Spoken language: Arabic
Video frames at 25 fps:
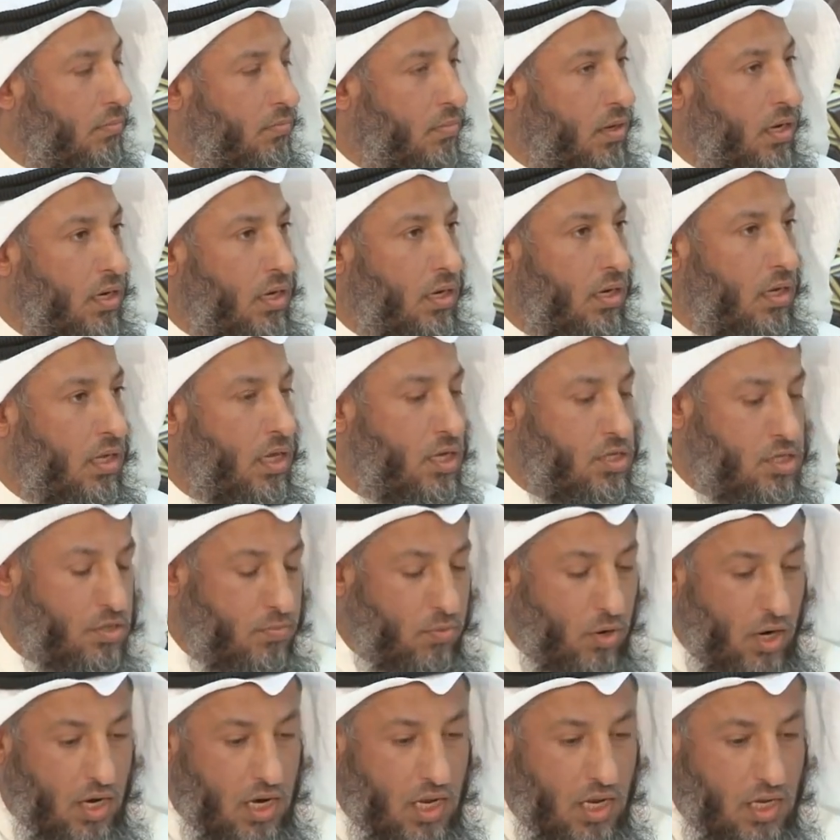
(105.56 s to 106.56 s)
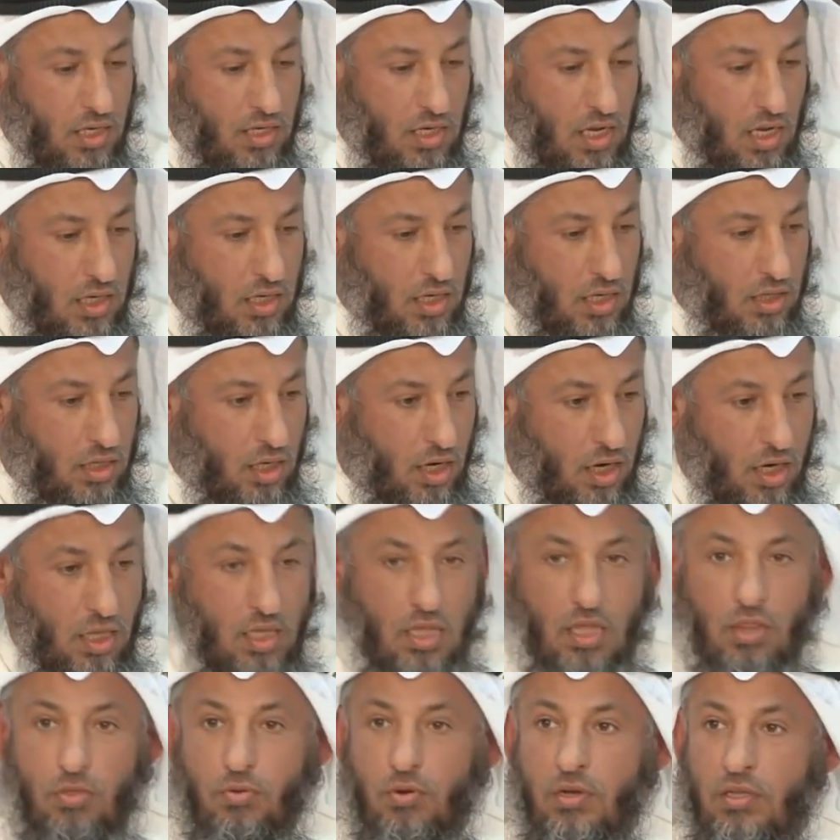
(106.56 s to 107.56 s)
بل يجب علينا أن
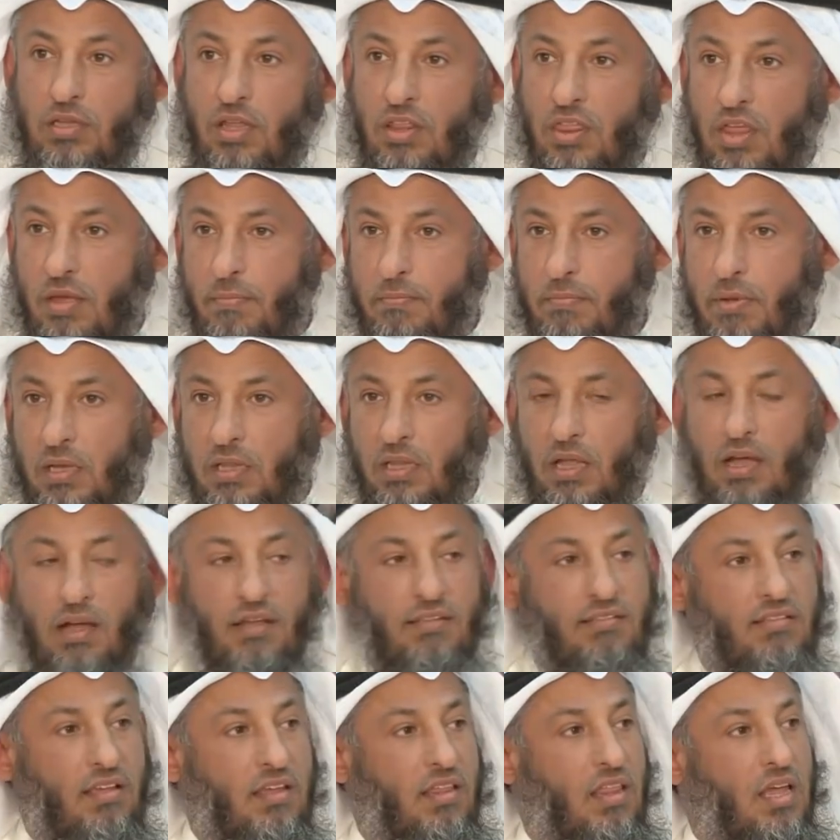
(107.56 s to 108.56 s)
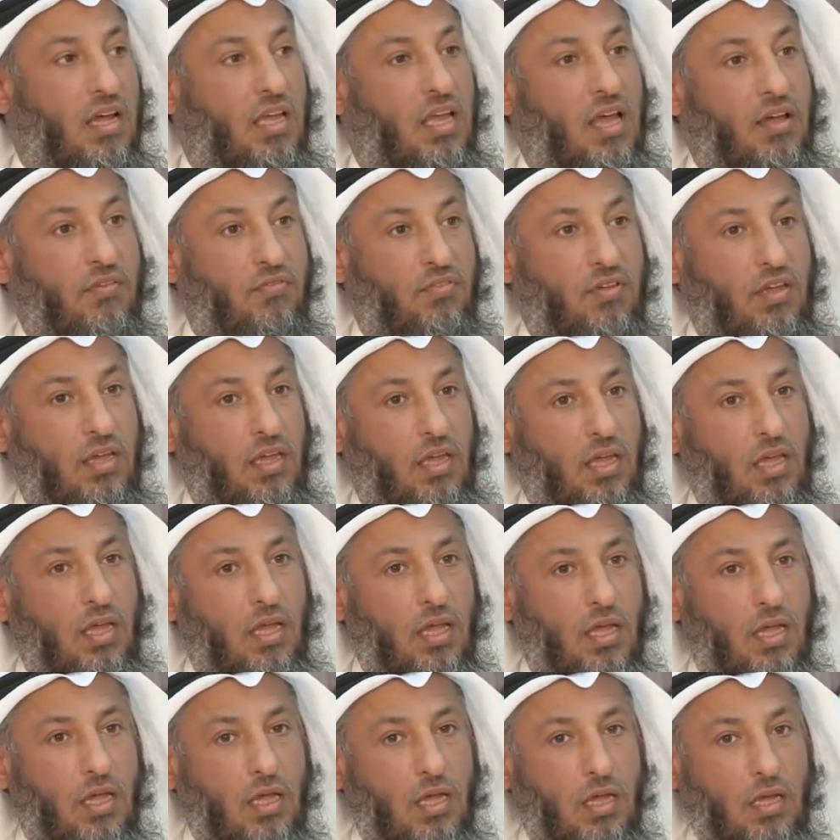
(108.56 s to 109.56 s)
نتريث ونتثبت خاصة إذا كان فيه
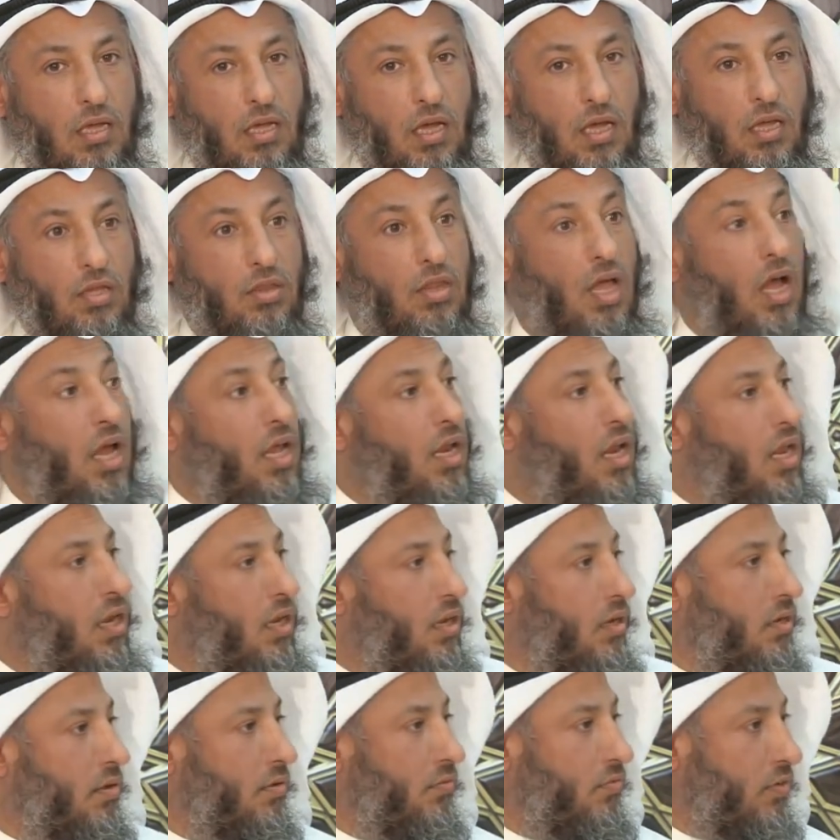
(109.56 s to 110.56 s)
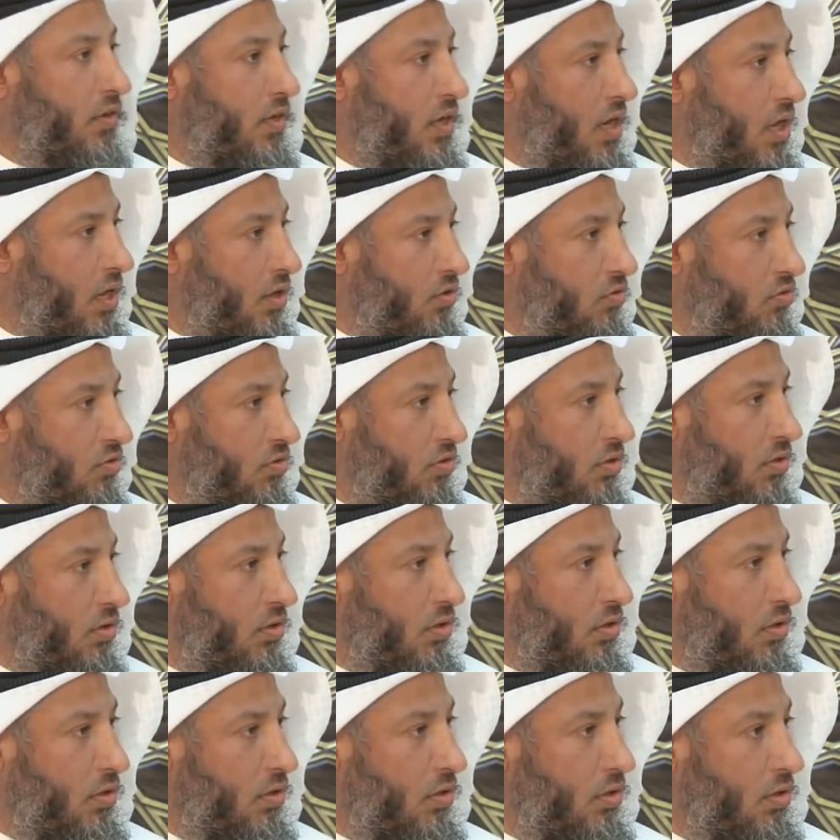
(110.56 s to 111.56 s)
يعني طعنا في الناس
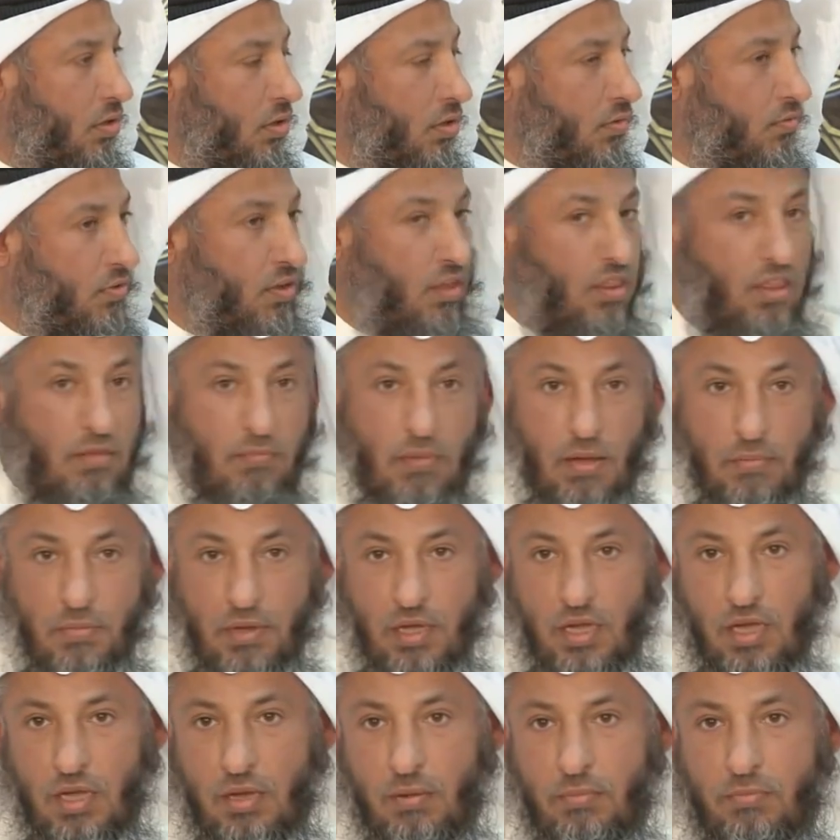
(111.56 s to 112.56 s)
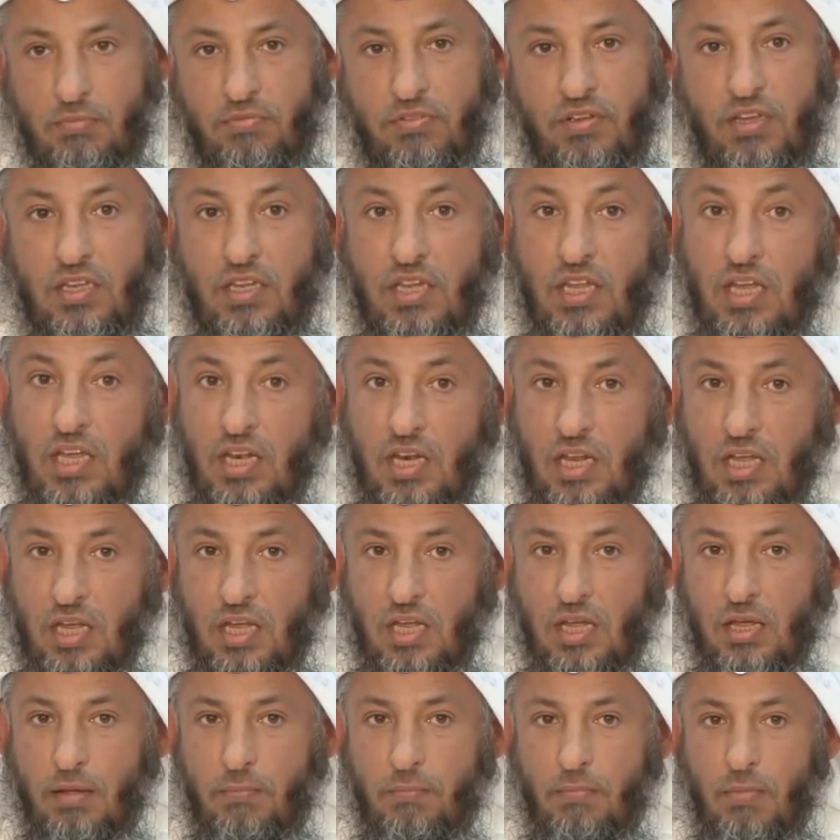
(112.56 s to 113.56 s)
في ذممهم في
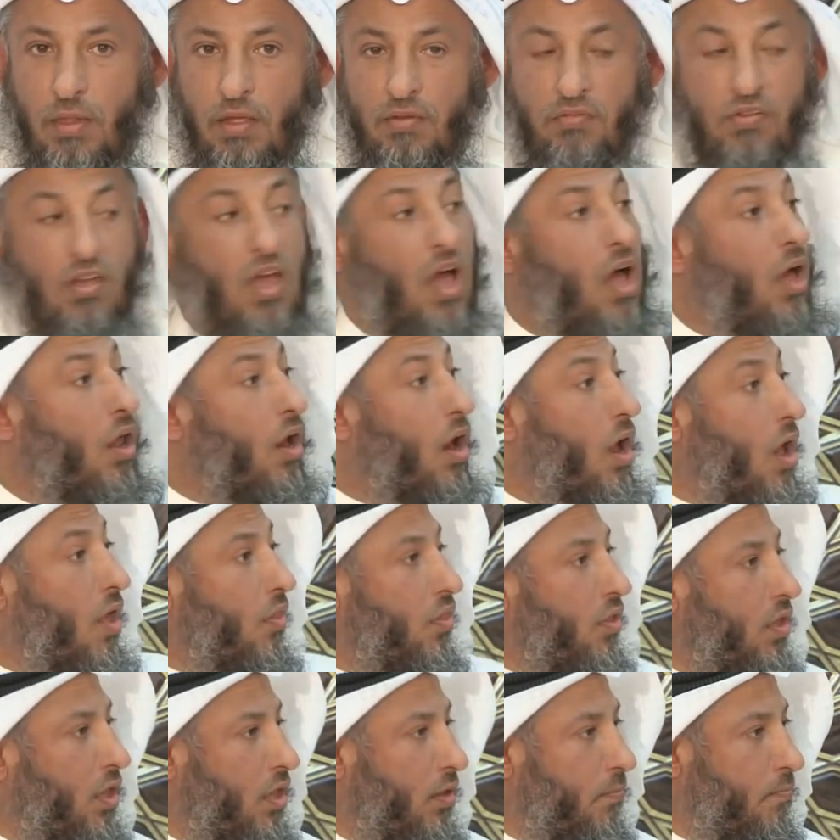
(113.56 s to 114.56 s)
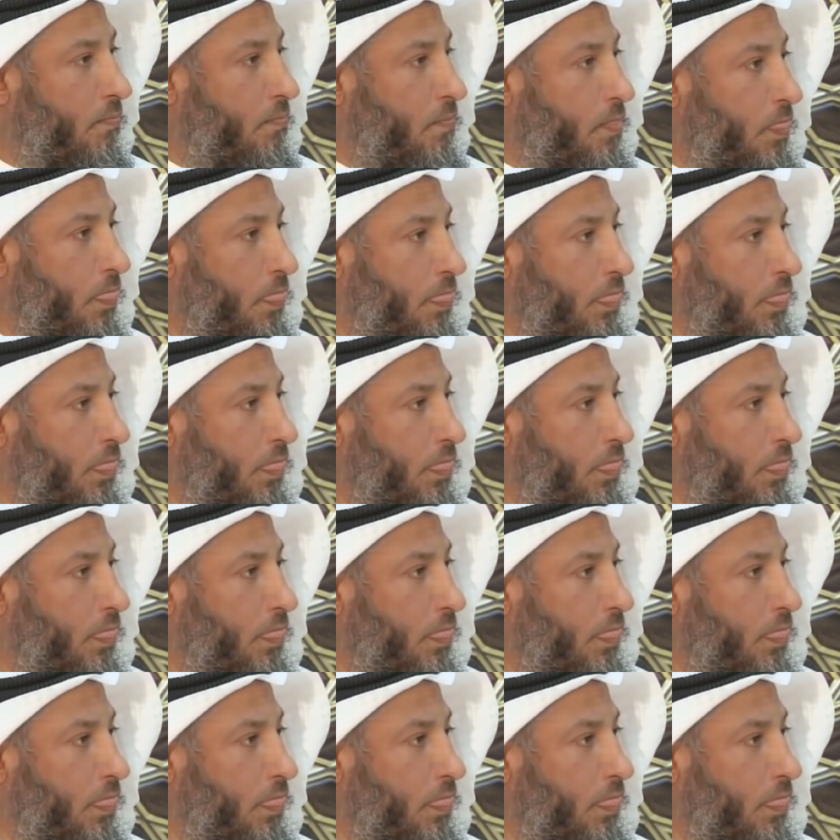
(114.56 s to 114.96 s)
دينهم في أعراضهم